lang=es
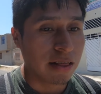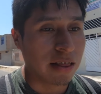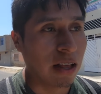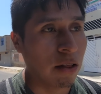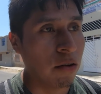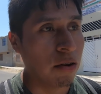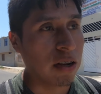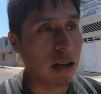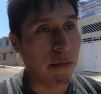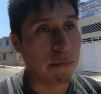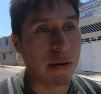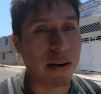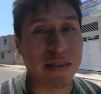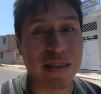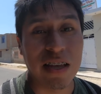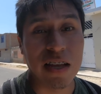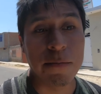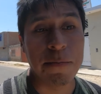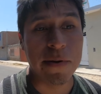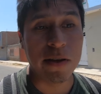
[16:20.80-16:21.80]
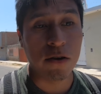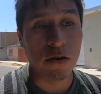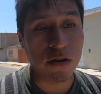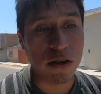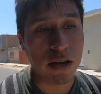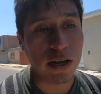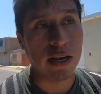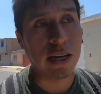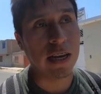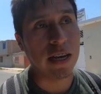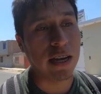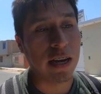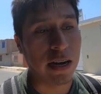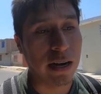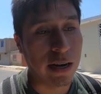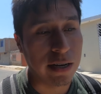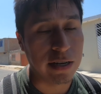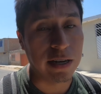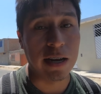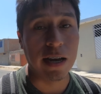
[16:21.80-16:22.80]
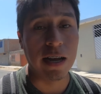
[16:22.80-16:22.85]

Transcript: dado que a partir del mediodía hacia